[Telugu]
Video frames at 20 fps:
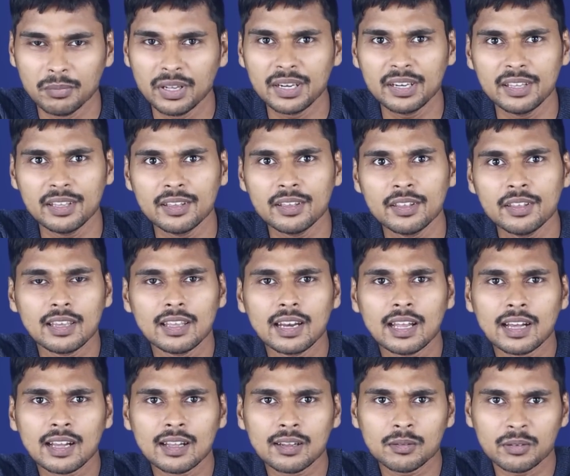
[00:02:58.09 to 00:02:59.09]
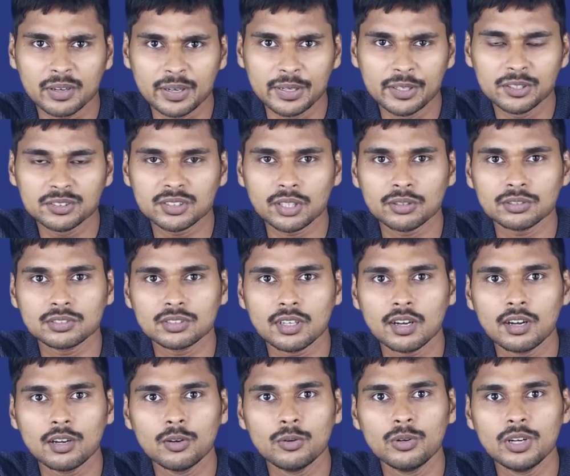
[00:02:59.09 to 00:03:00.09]
మరి ఇలాగ రెండు
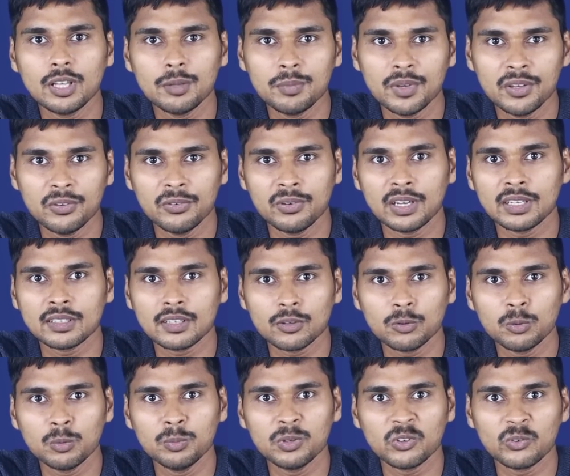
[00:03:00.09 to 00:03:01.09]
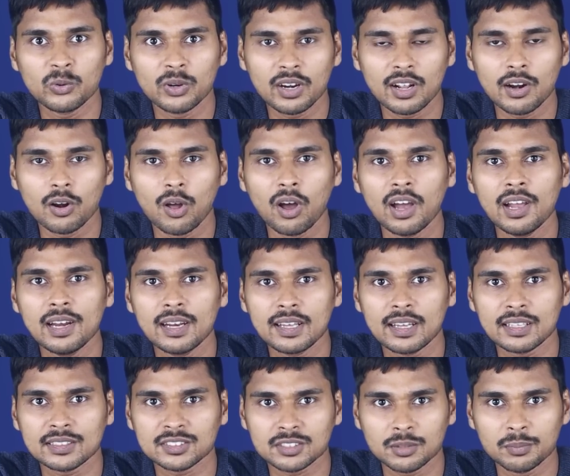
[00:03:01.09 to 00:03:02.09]
సంవత్సరాల నుండి మీ వెంట ఉన్న లాయల్
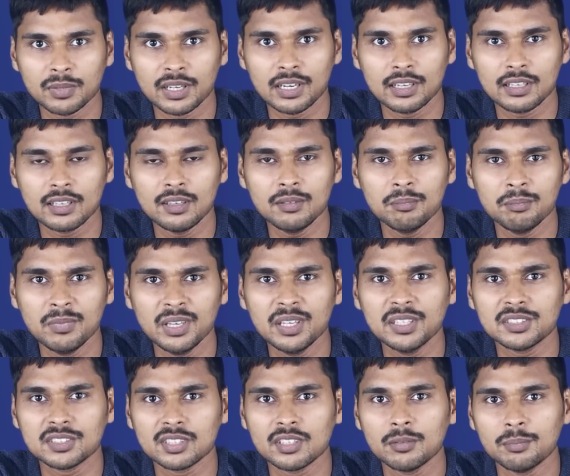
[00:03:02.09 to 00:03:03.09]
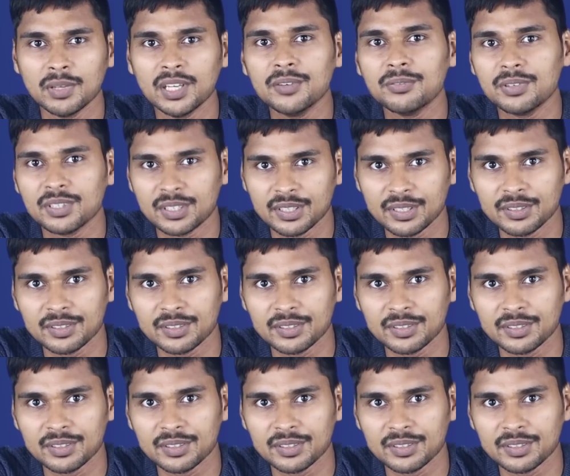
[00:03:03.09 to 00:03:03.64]
కస్టమర్లకి మీరు ఇచ్చిన బెనిఫిట్